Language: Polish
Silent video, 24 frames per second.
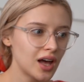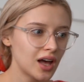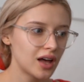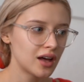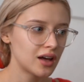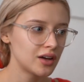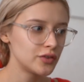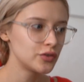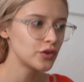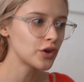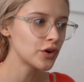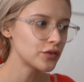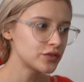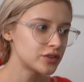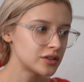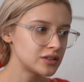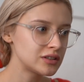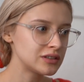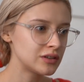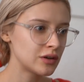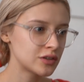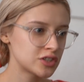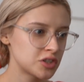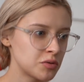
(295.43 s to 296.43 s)
a, no i
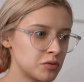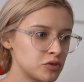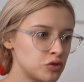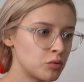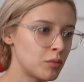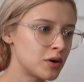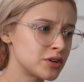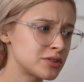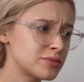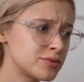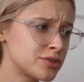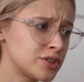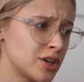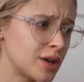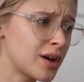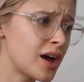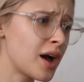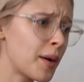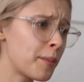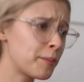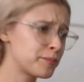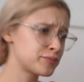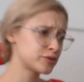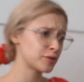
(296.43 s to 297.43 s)
wtedy te osoby tłumaczą się,
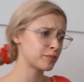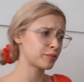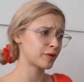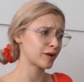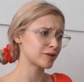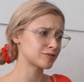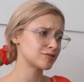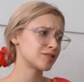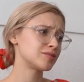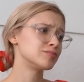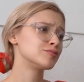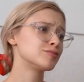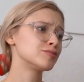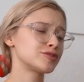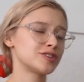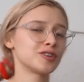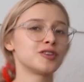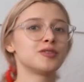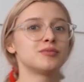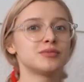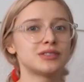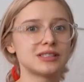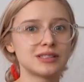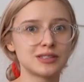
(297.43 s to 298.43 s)
a przepraszam,
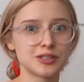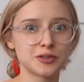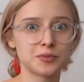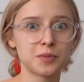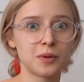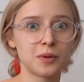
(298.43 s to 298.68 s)
musiało mi się coś